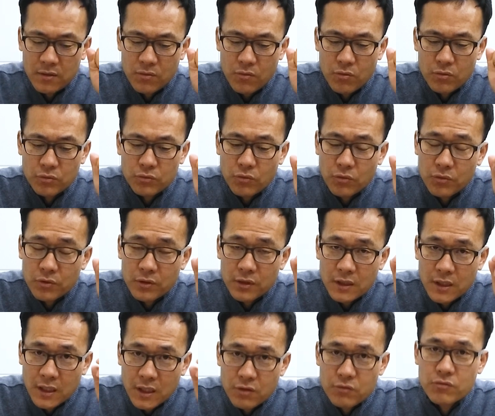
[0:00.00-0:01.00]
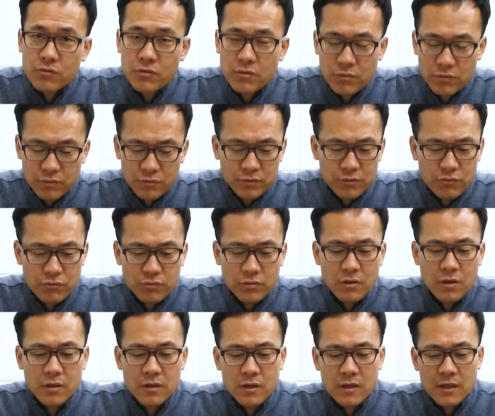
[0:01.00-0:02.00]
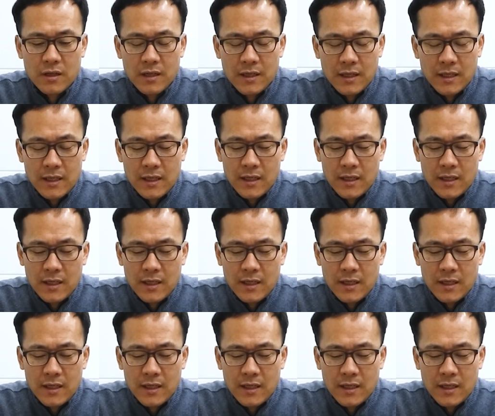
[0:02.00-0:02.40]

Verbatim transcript: 공동 기구를 구성을